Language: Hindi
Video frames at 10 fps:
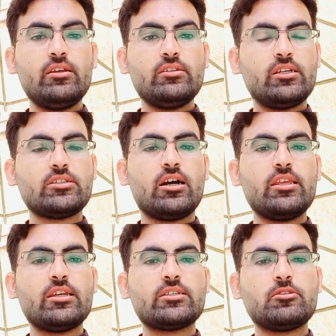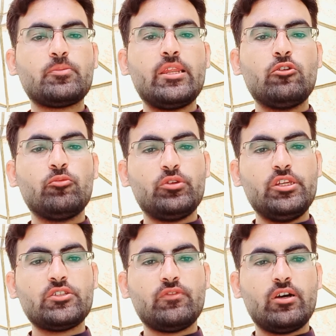ये चाह रही है कि सबसे पहले उन
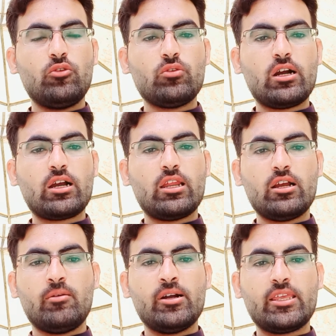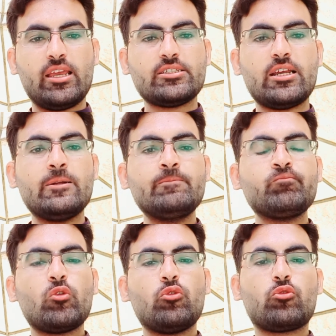पुलिस वालों का कला कमा किया जाए
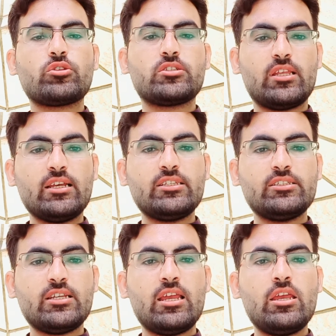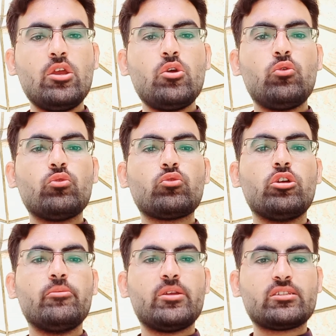उनको सज़ाएँ दी जाएँ उनको
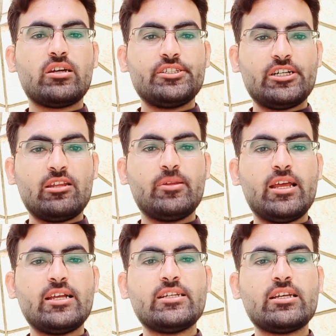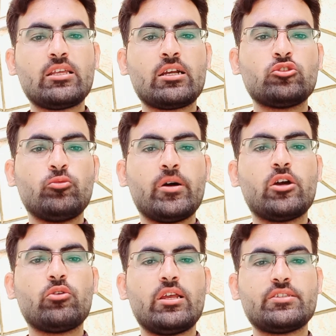इबरत का निशान बनाया जाए ताकि दोबारा
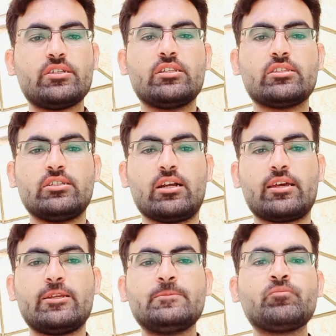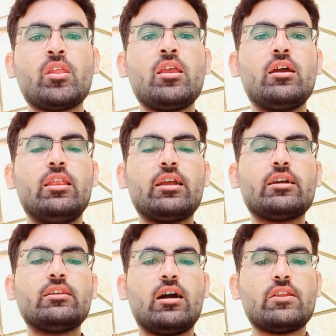कोई ऐसी गलती ना करे
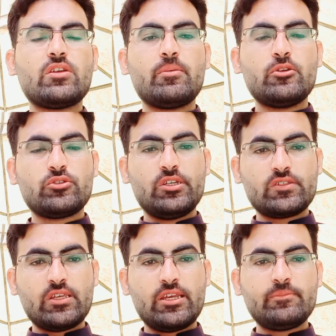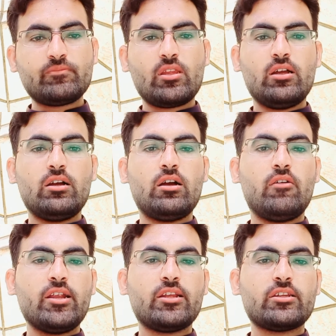लेकिन खान साहब ने उस चीज़ से
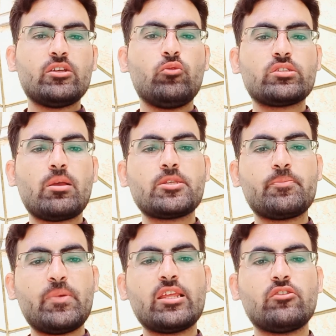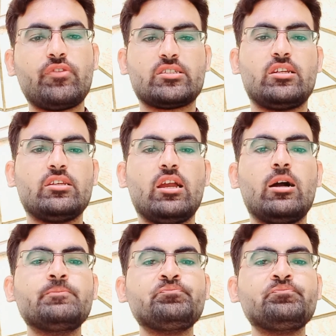अवॉइड करते हुए सबसे पहला जो फैसला लिया